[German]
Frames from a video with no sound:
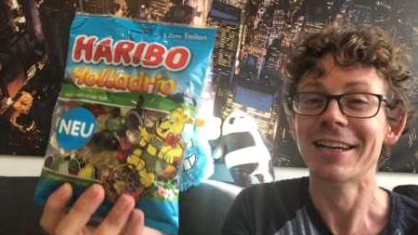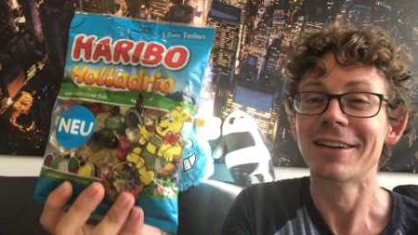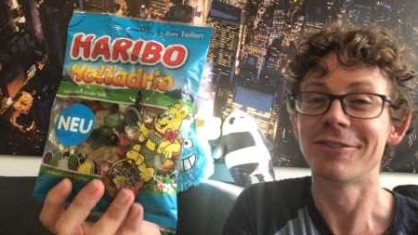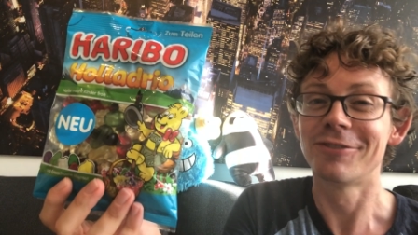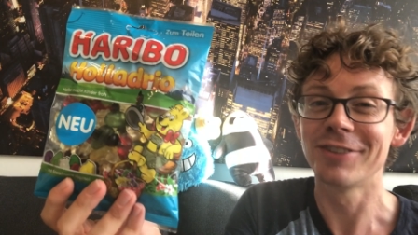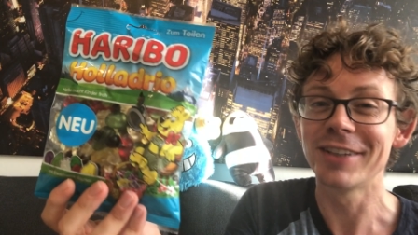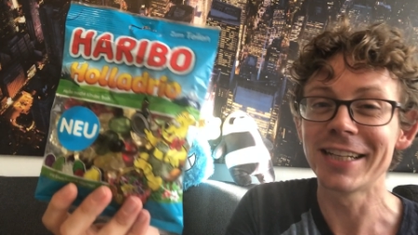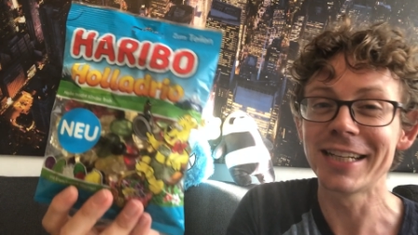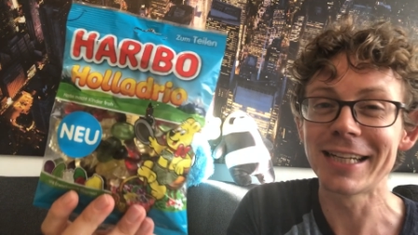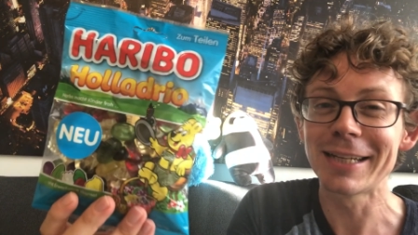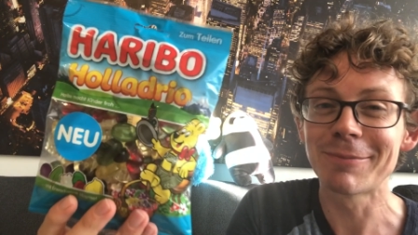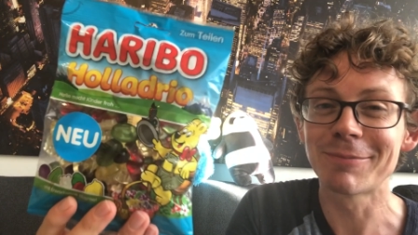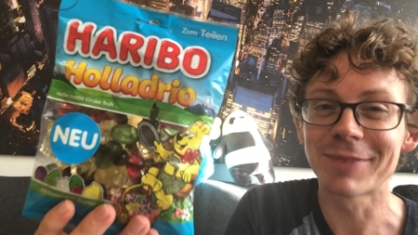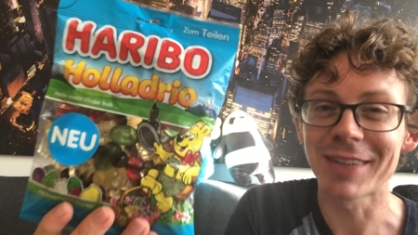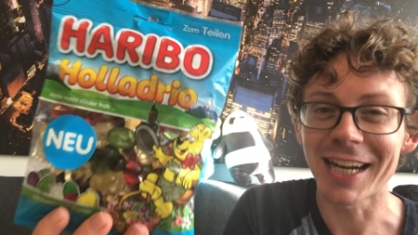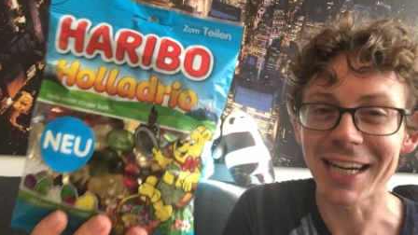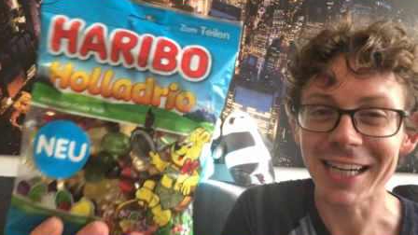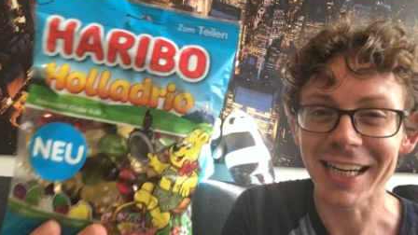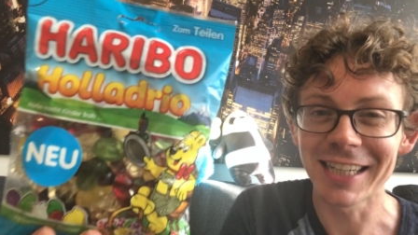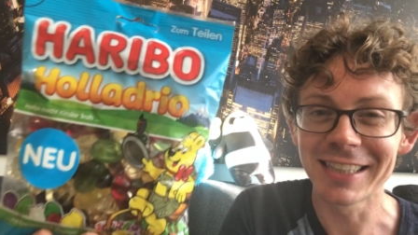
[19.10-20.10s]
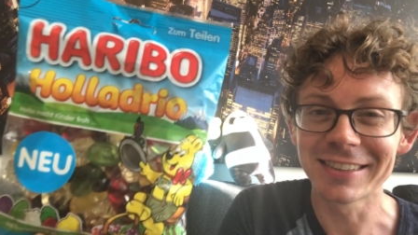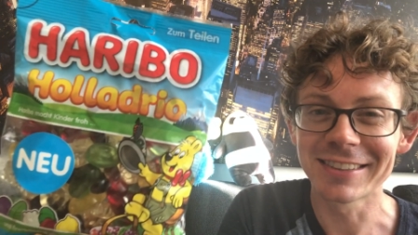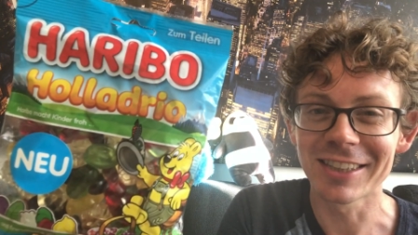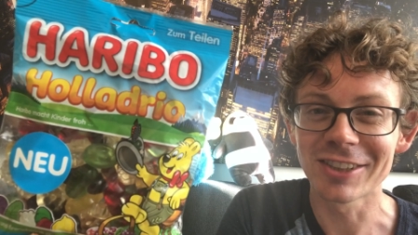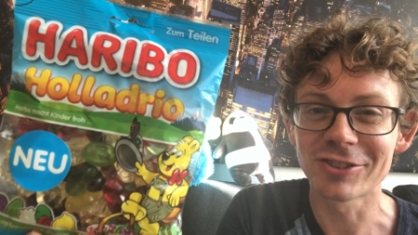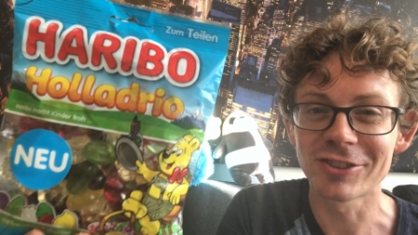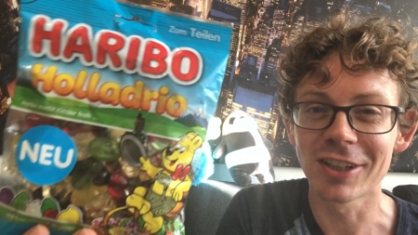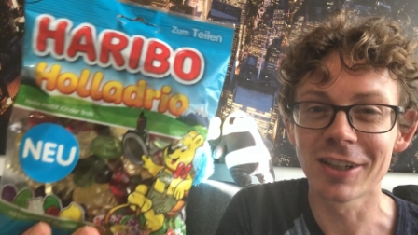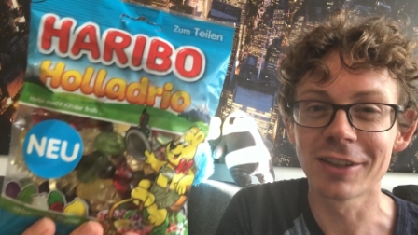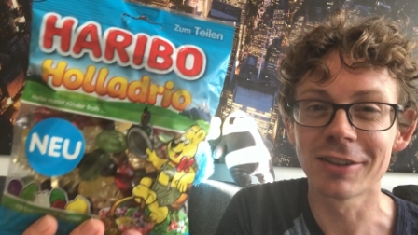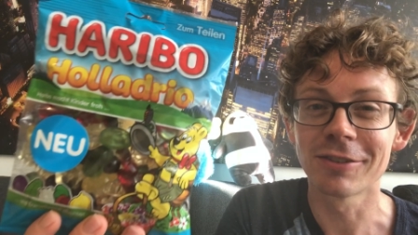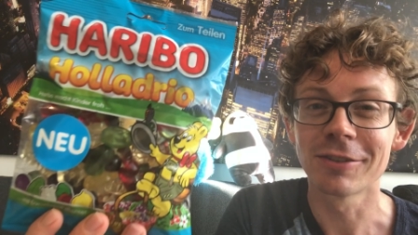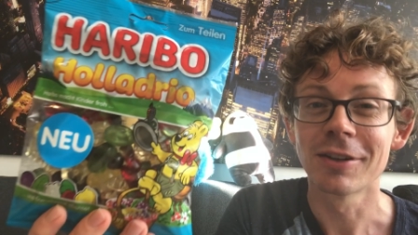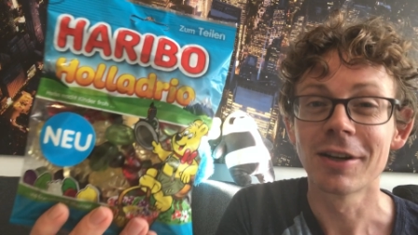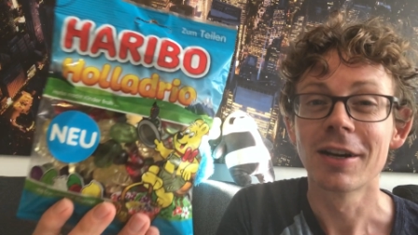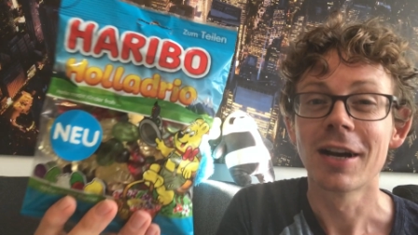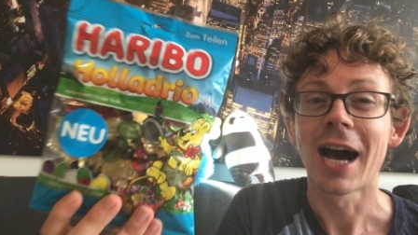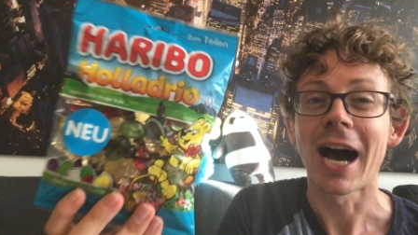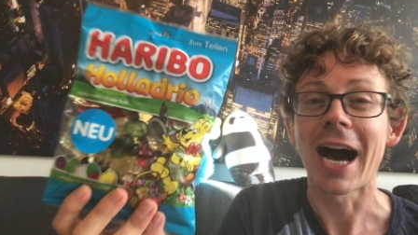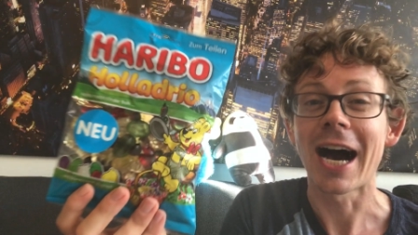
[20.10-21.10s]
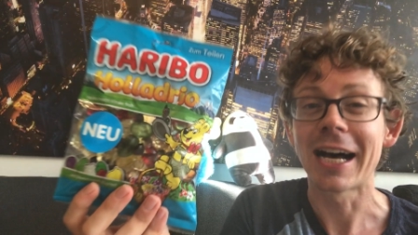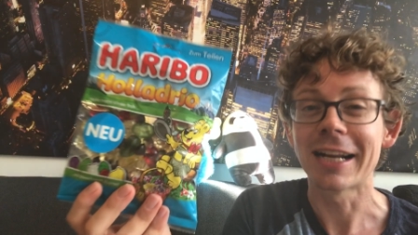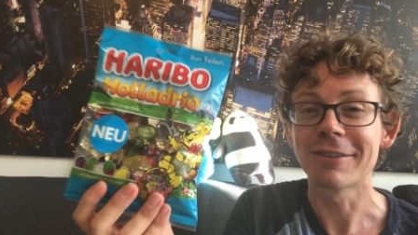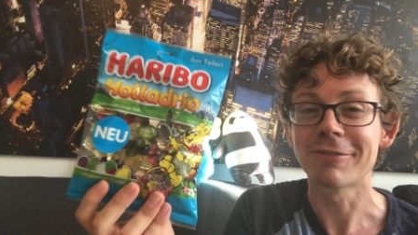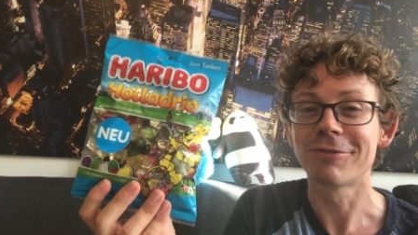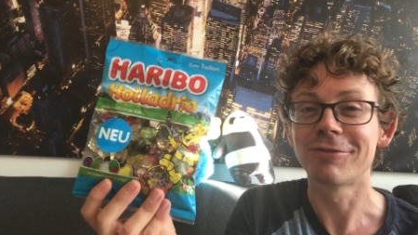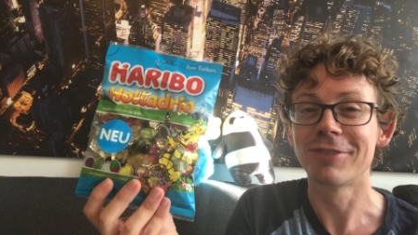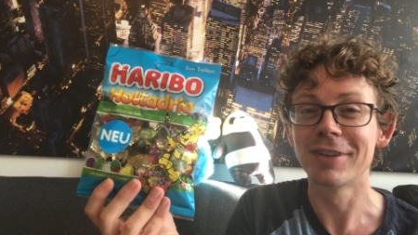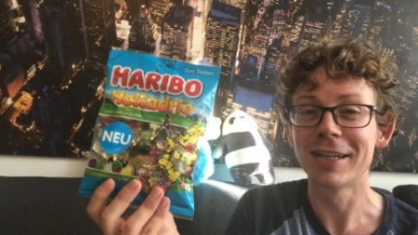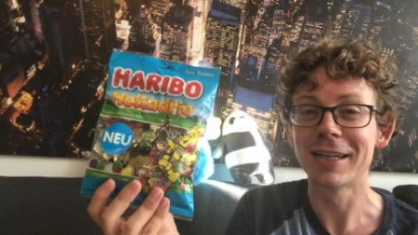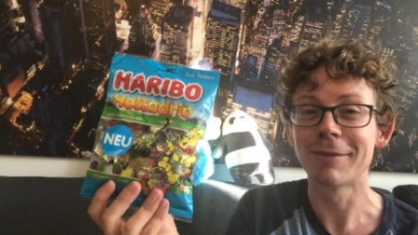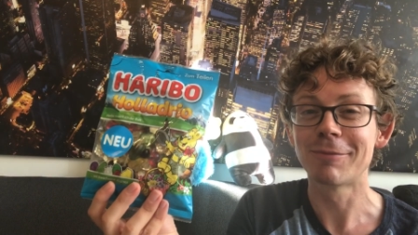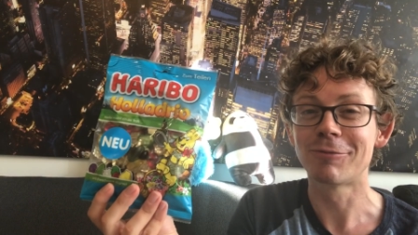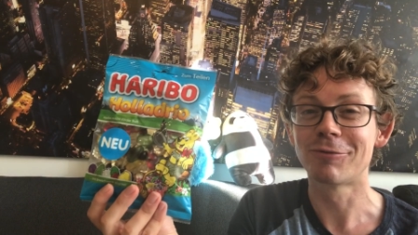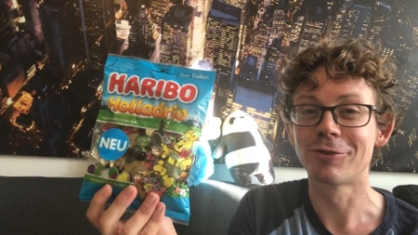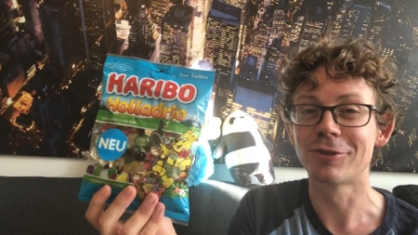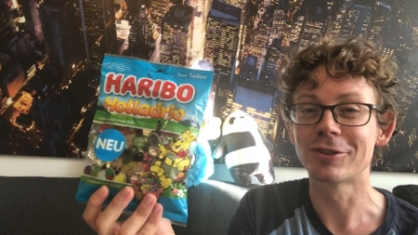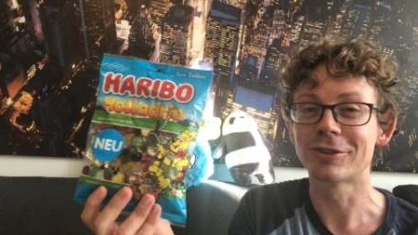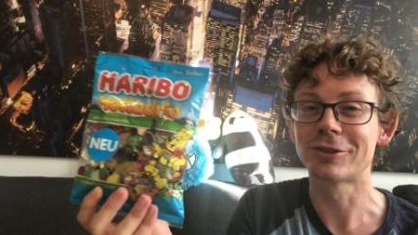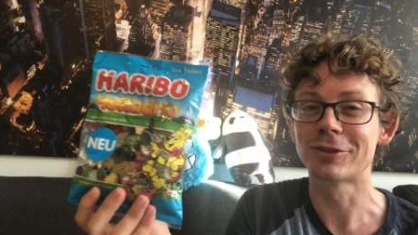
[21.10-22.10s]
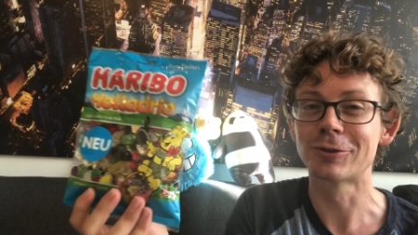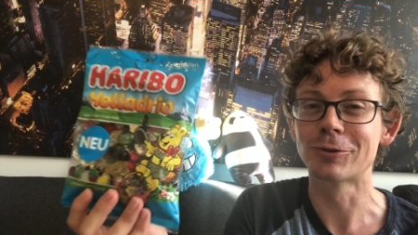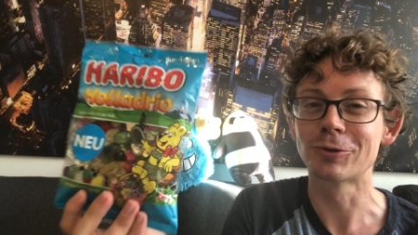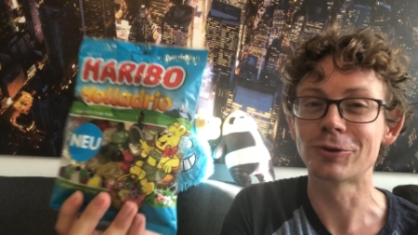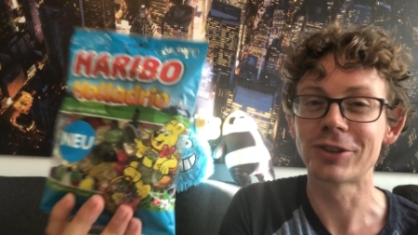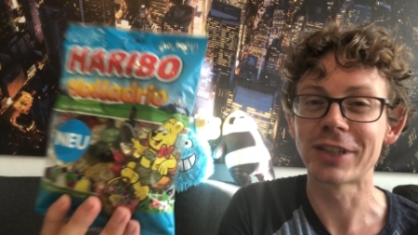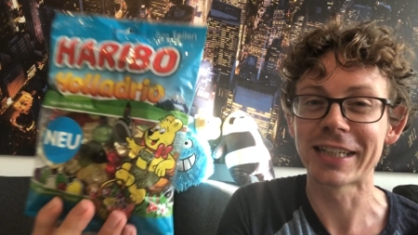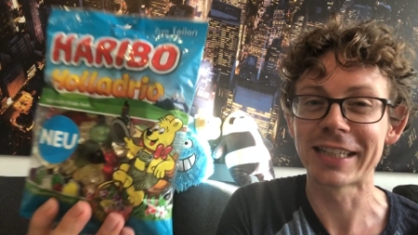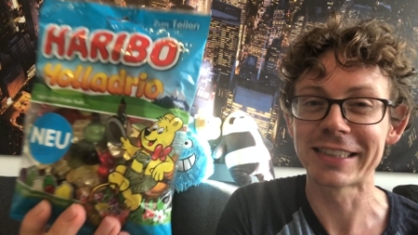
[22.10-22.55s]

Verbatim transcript: Vielen lieben Dank an dieser Stelle an Philipp fürs Zuschicken.